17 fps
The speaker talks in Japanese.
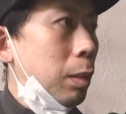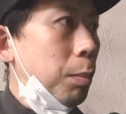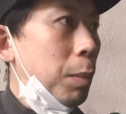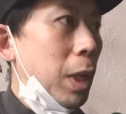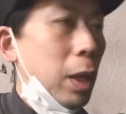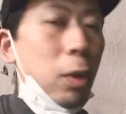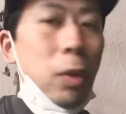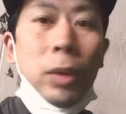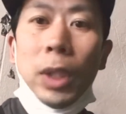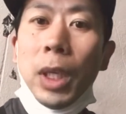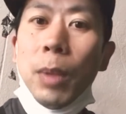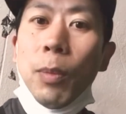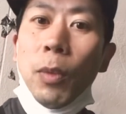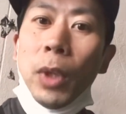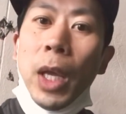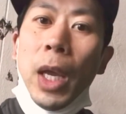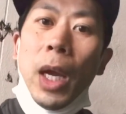まあこんな日
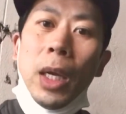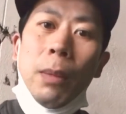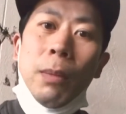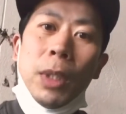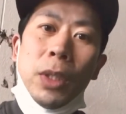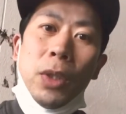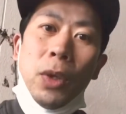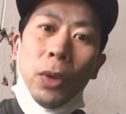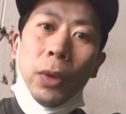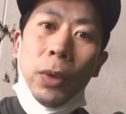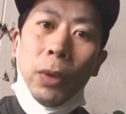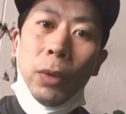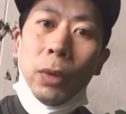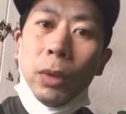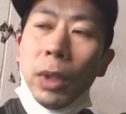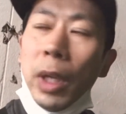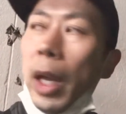もねありますよという
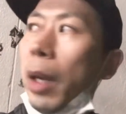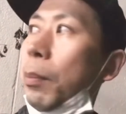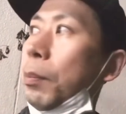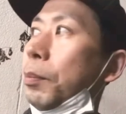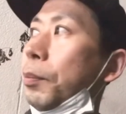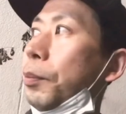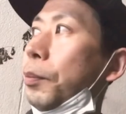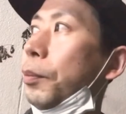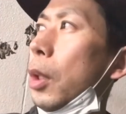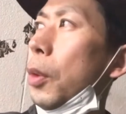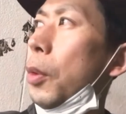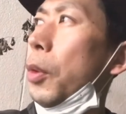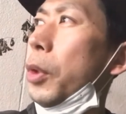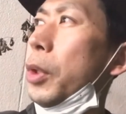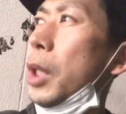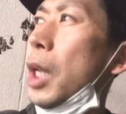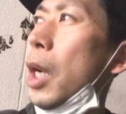ことで
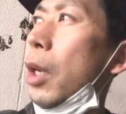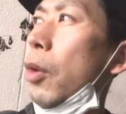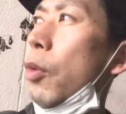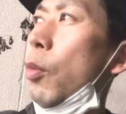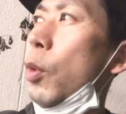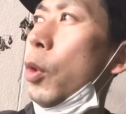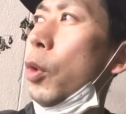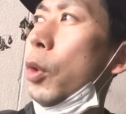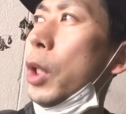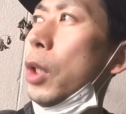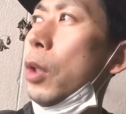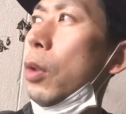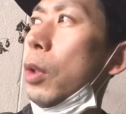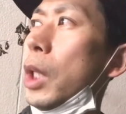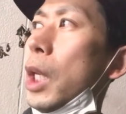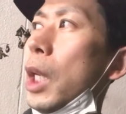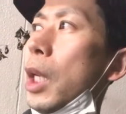こういうなんか思い
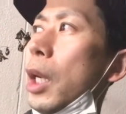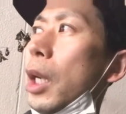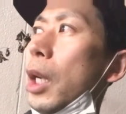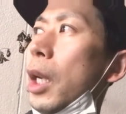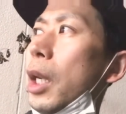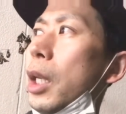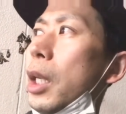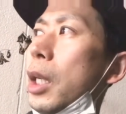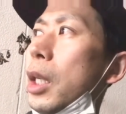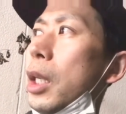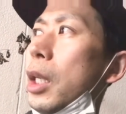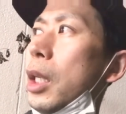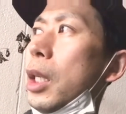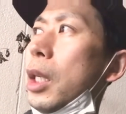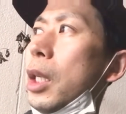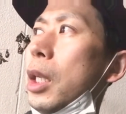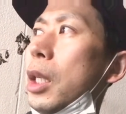通りにいかない
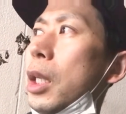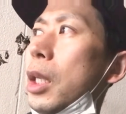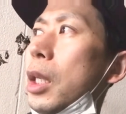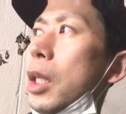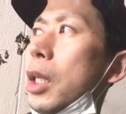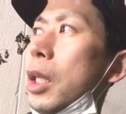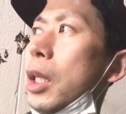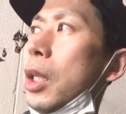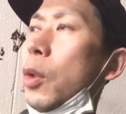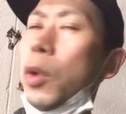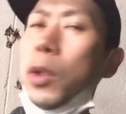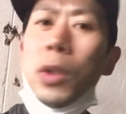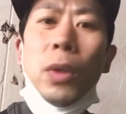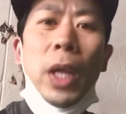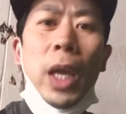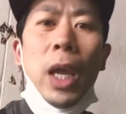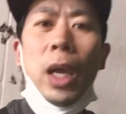日こ
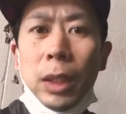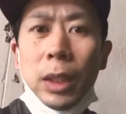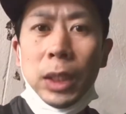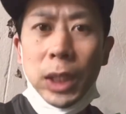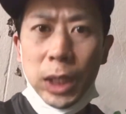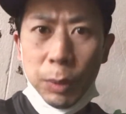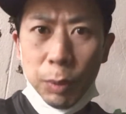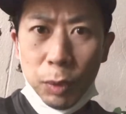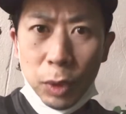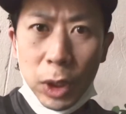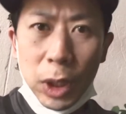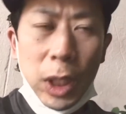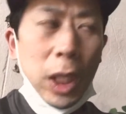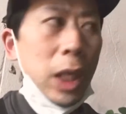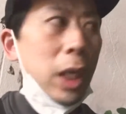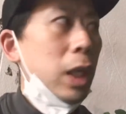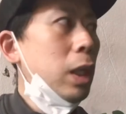そね自分
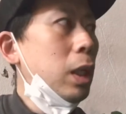に